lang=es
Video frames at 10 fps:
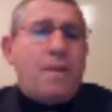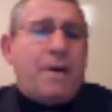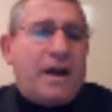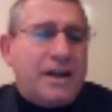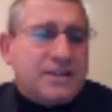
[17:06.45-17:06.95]

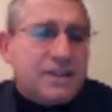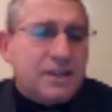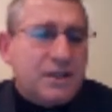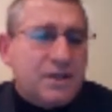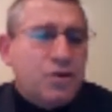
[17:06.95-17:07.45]

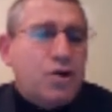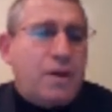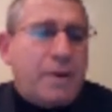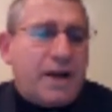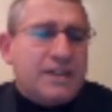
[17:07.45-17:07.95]
aparece, no
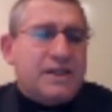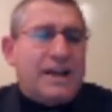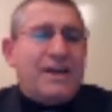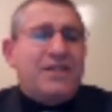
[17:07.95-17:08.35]
aparece la